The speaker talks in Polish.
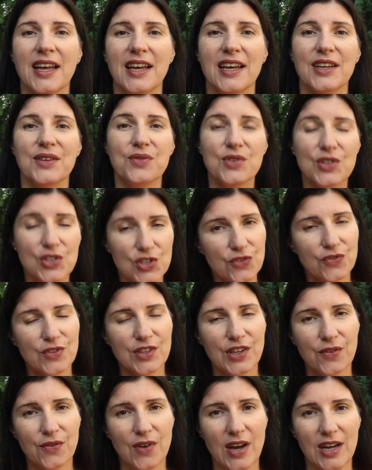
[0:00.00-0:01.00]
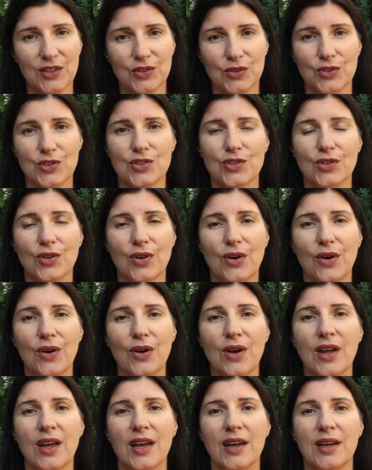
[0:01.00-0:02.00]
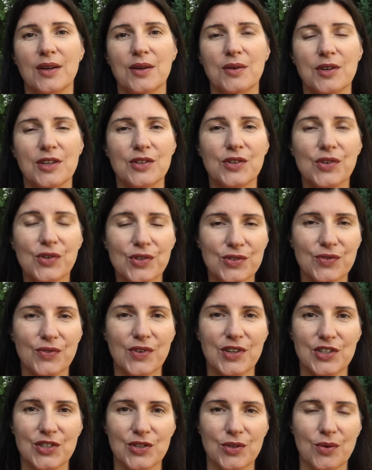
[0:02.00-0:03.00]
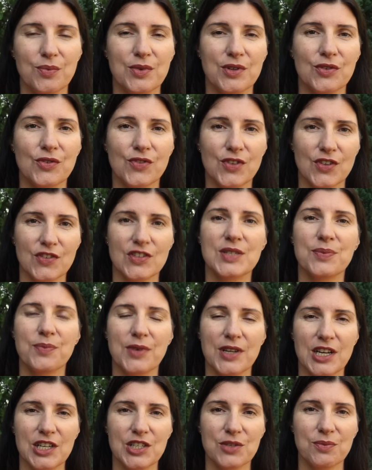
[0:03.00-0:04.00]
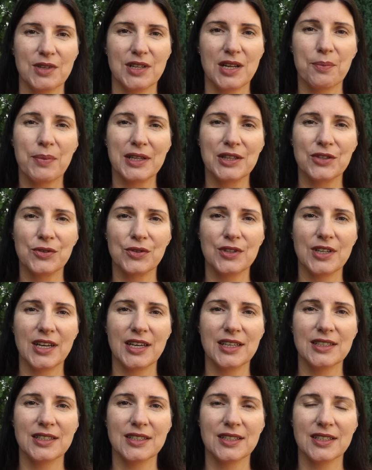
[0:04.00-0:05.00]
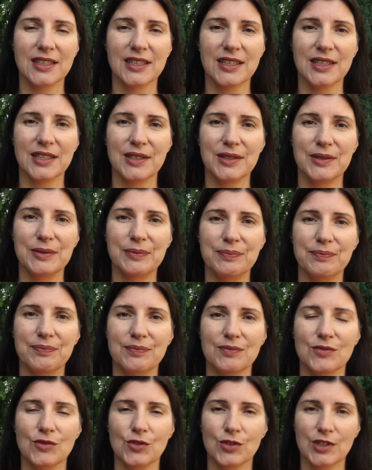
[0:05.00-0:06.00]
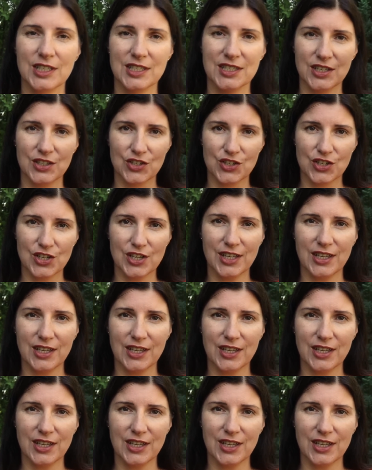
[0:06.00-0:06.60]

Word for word: e, widzisz w nich wartość, to e, rozważ to, by również wspierać mnie na Patronite. E, tutaj znajdziesz